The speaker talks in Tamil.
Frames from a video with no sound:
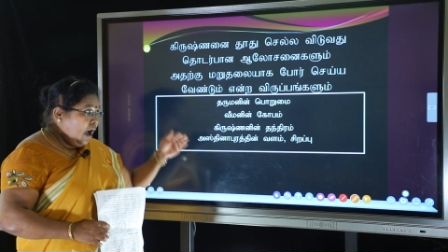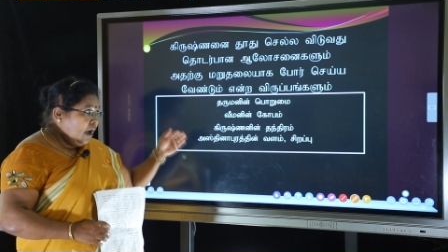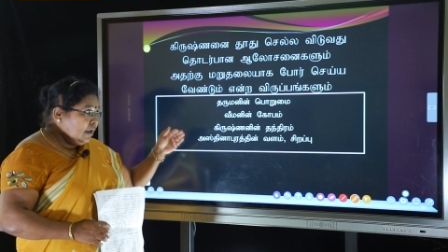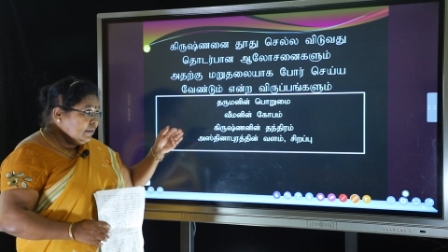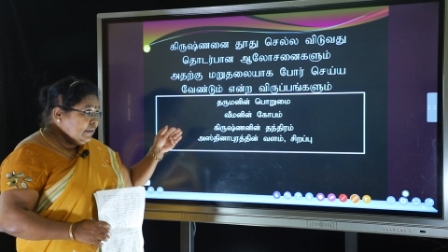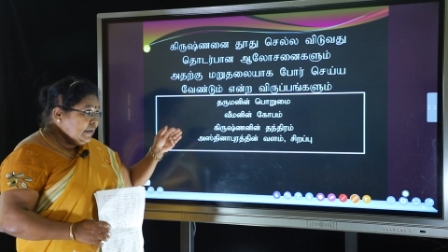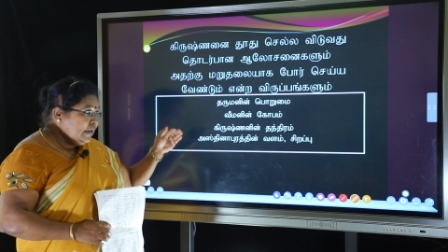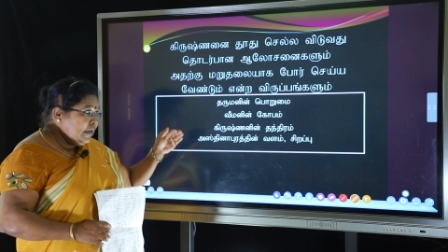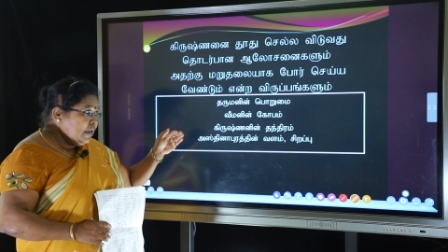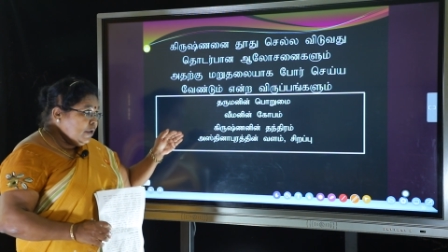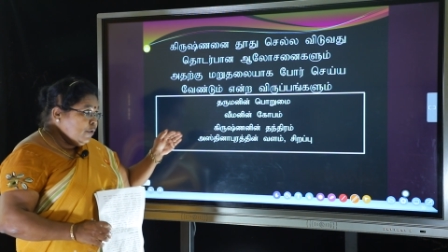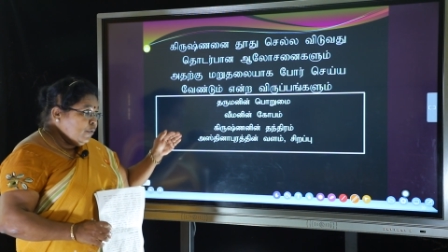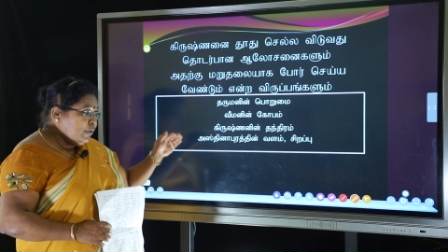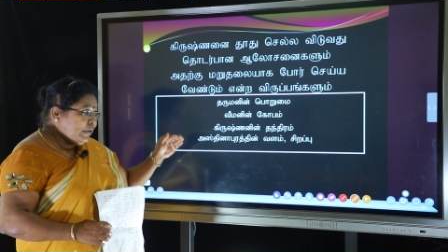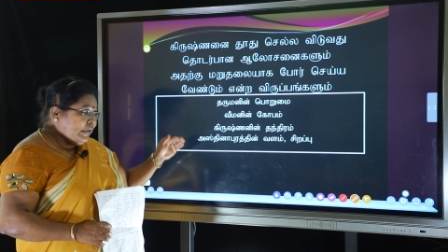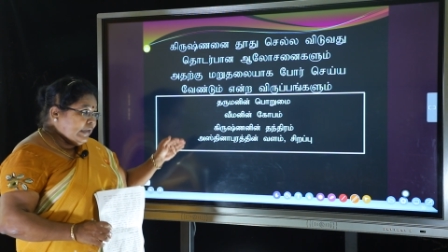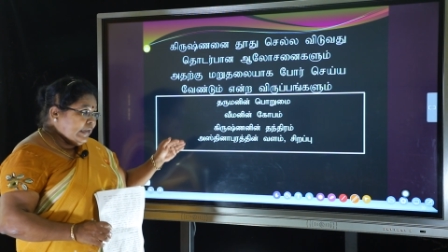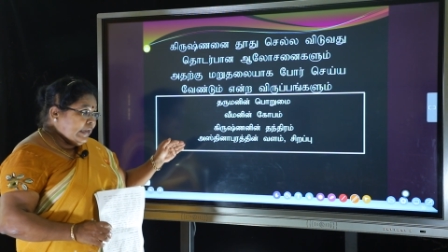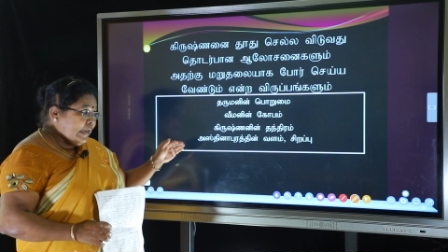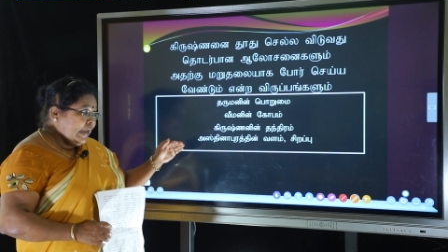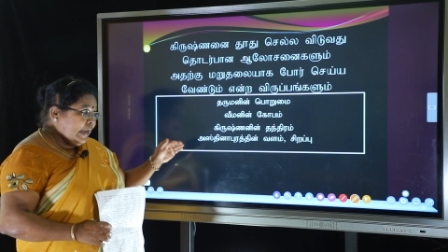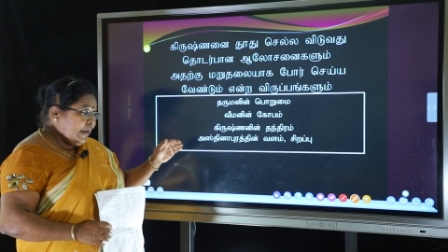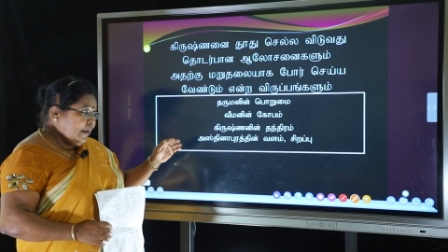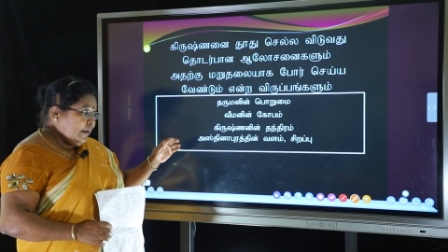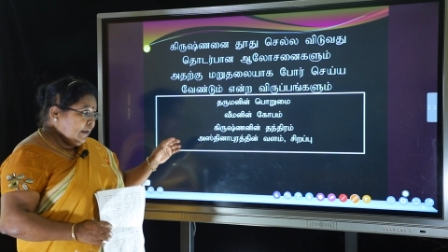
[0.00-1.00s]

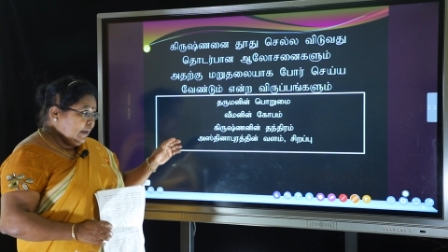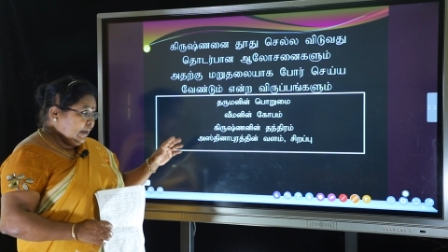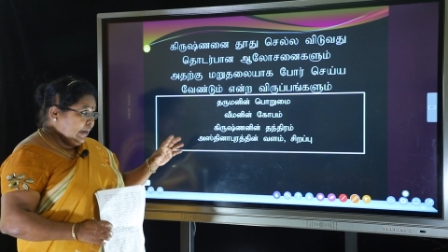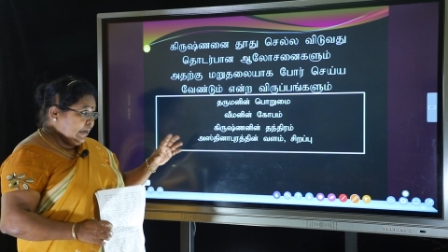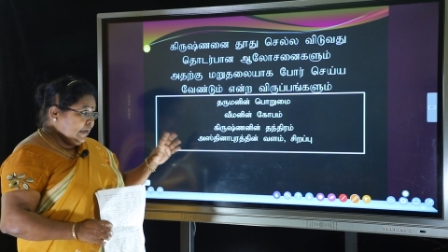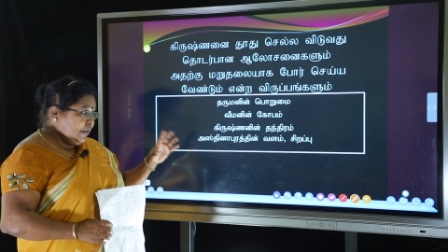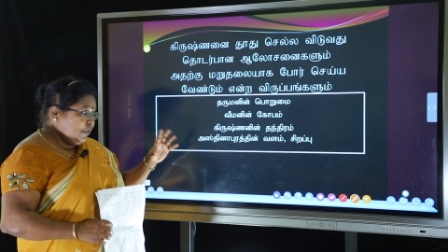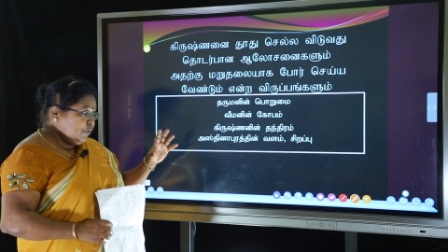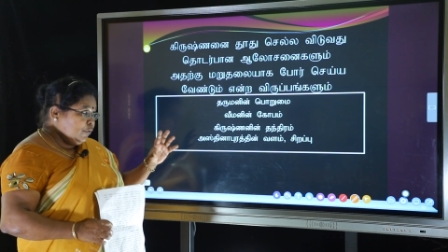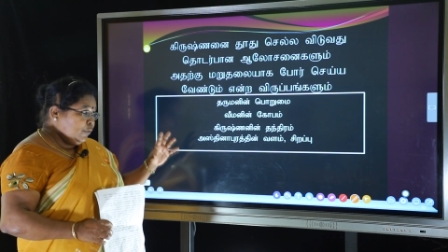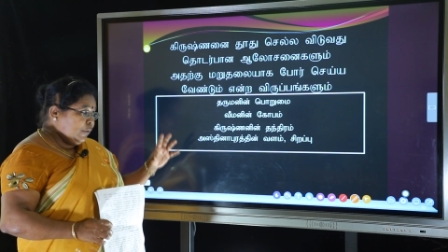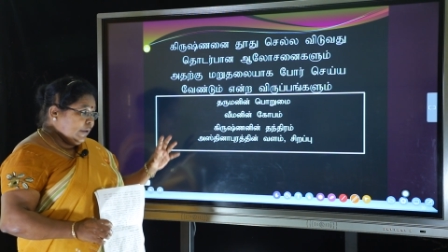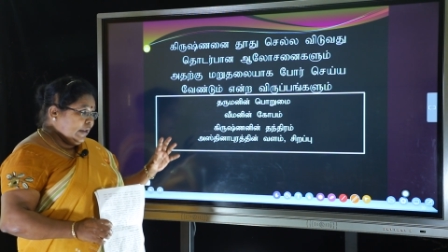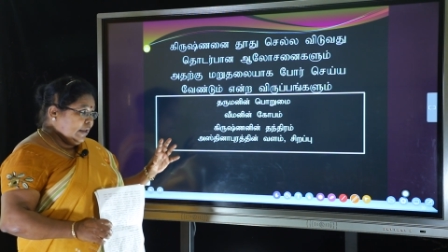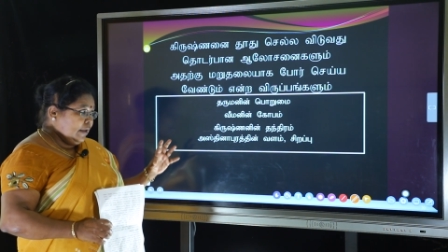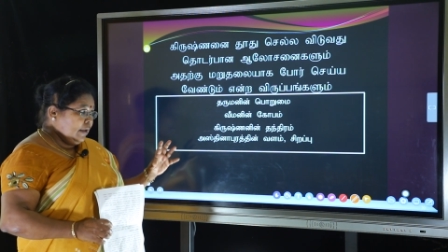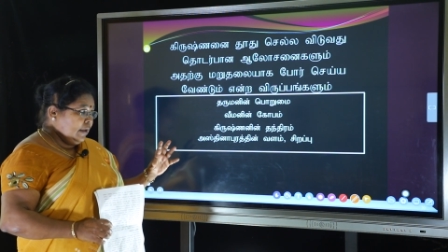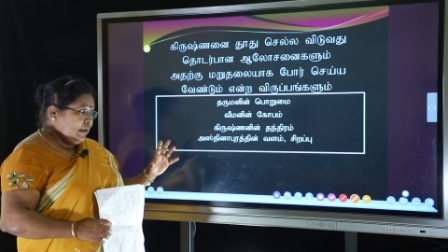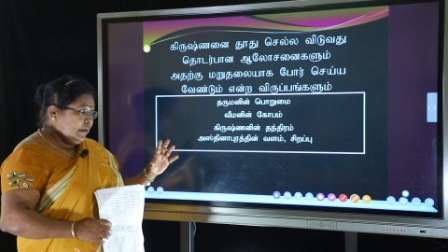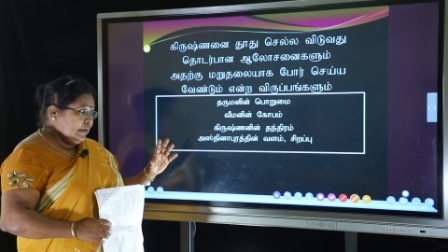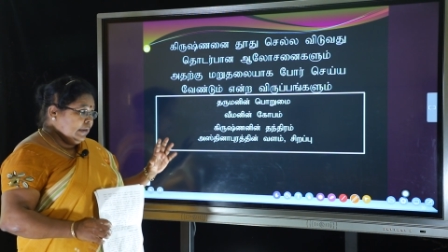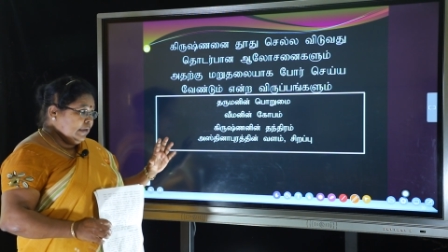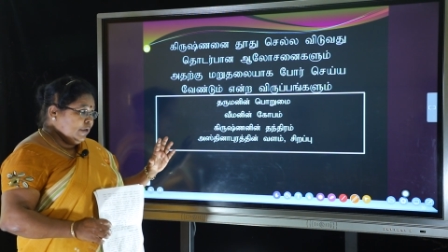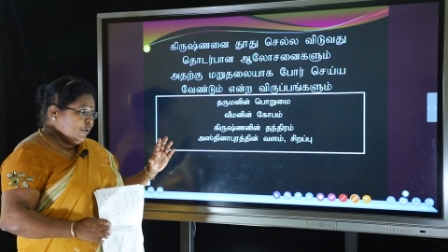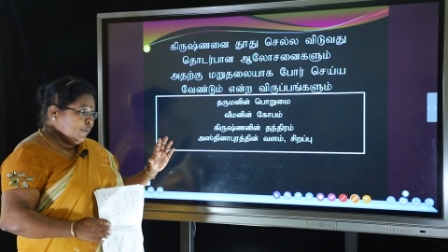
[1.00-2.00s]
அதனையொட்டியே எனதுடைய
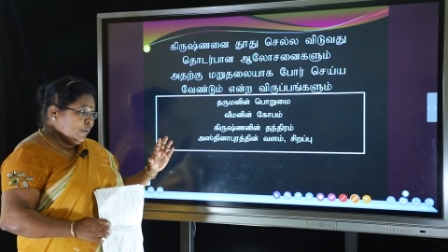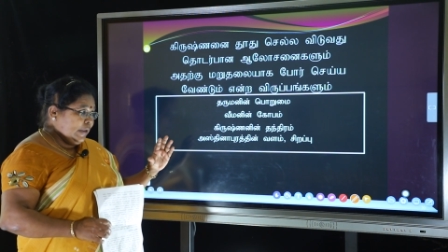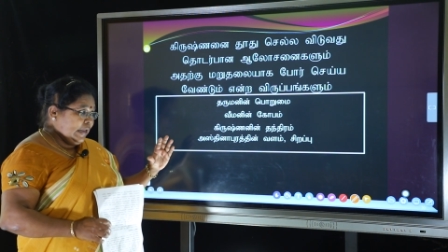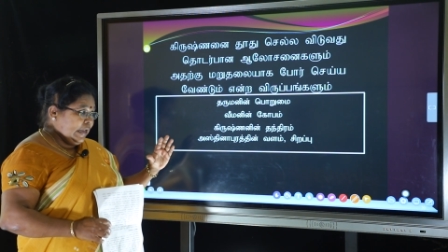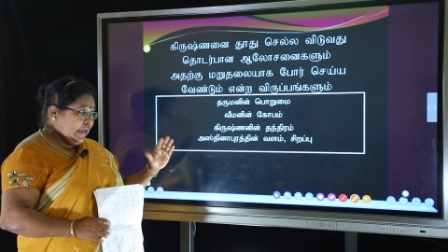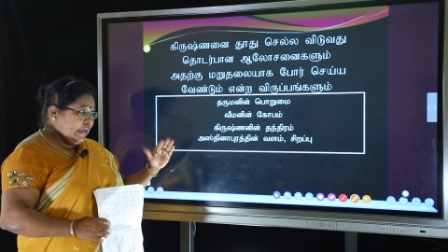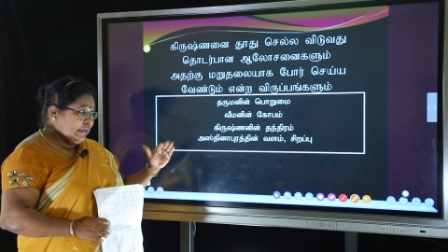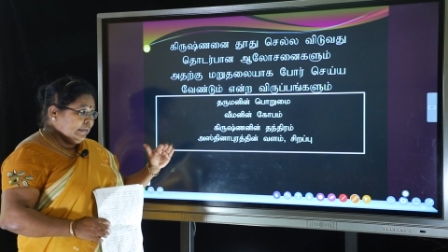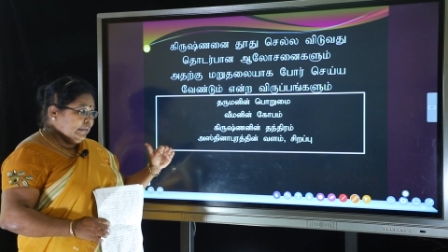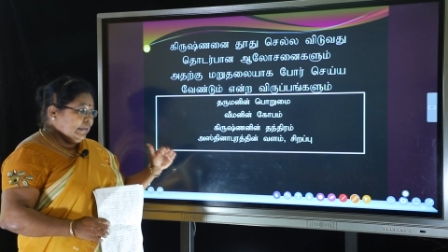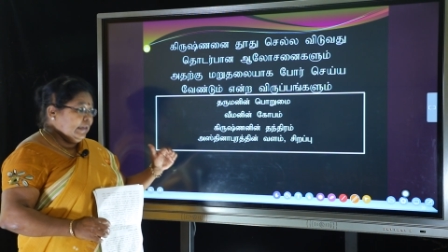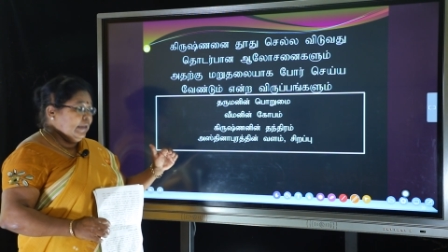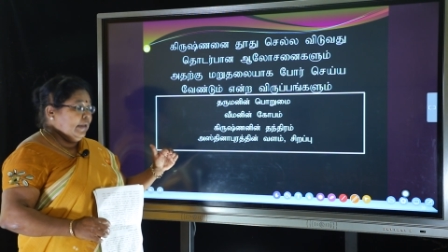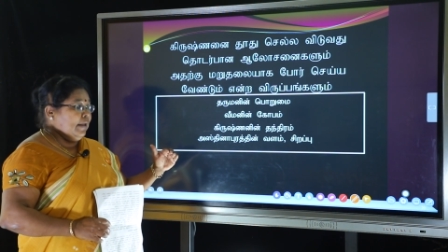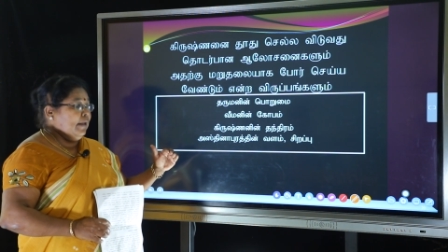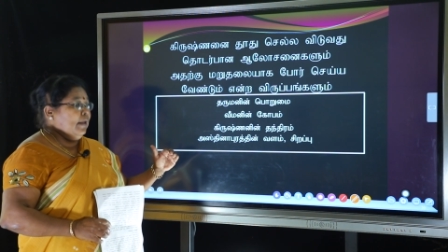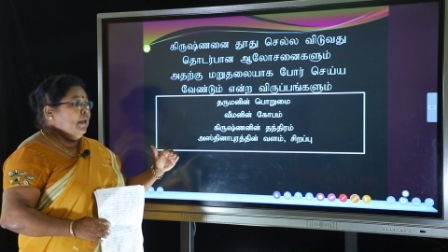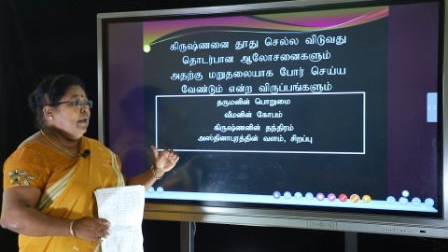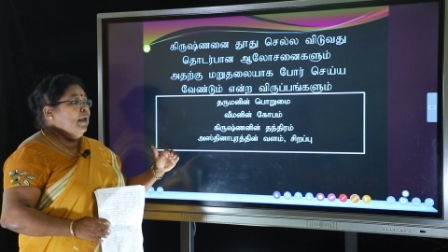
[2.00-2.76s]
என்னுடைய இந்த